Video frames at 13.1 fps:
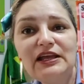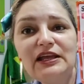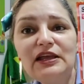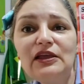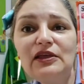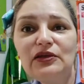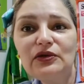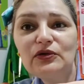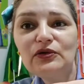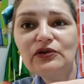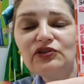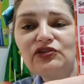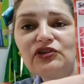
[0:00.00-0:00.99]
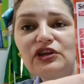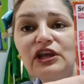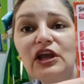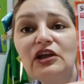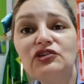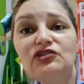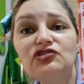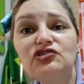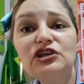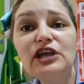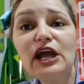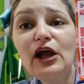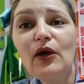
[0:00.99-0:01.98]
e hoje
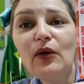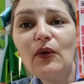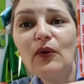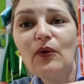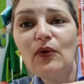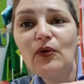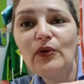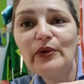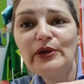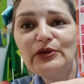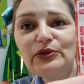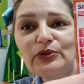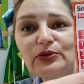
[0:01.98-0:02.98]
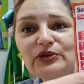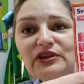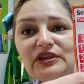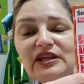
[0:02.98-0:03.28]
dia 8,